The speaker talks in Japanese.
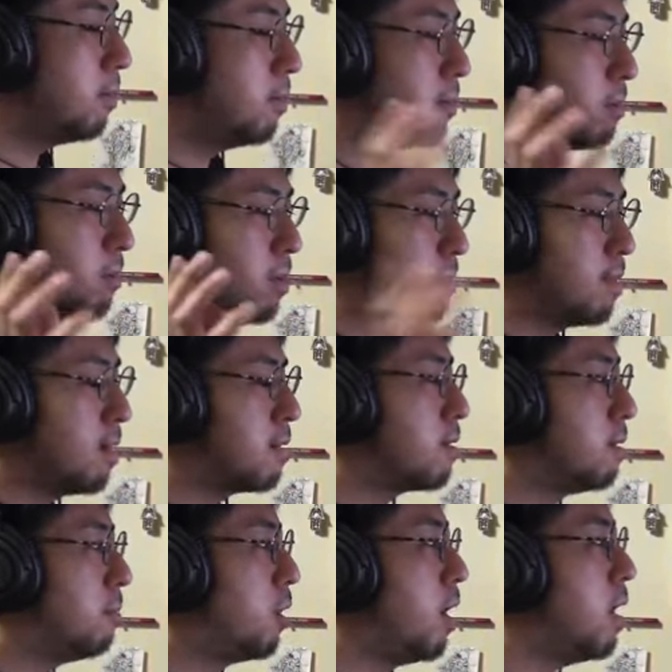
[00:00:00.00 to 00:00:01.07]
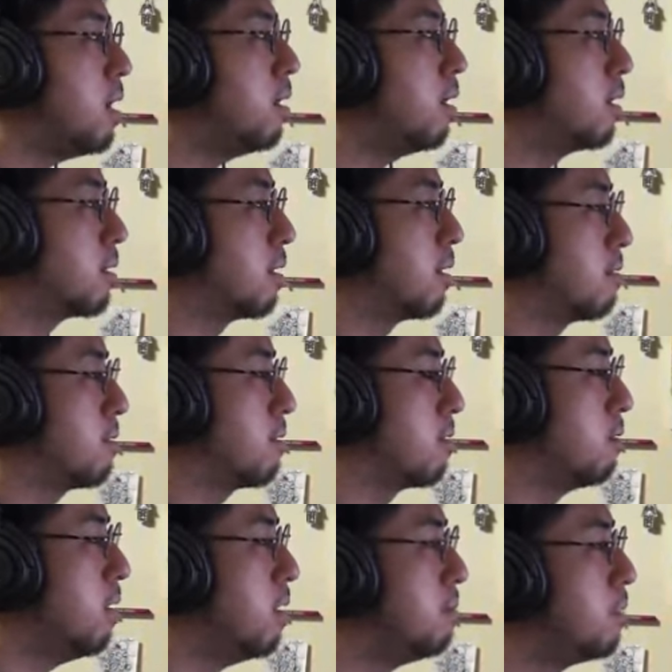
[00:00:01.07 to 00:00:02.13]
てクレーム来たもん。
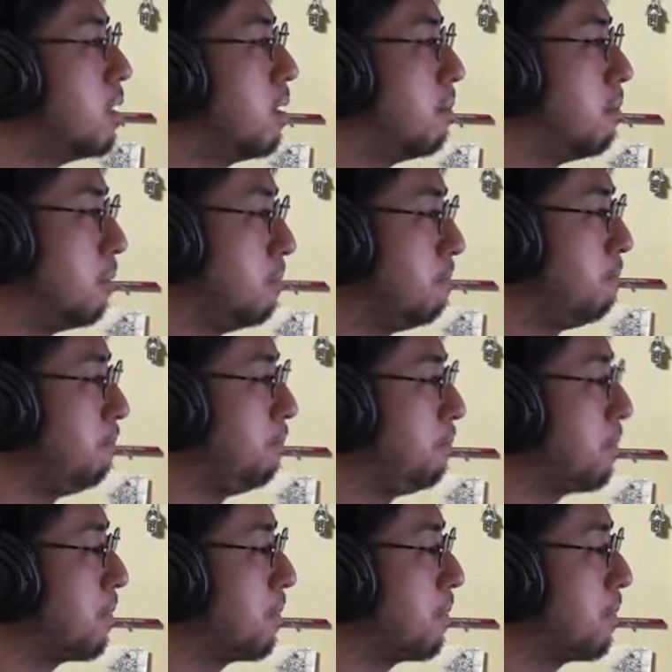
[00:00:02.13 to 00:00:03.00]
ワドやばいよっつって。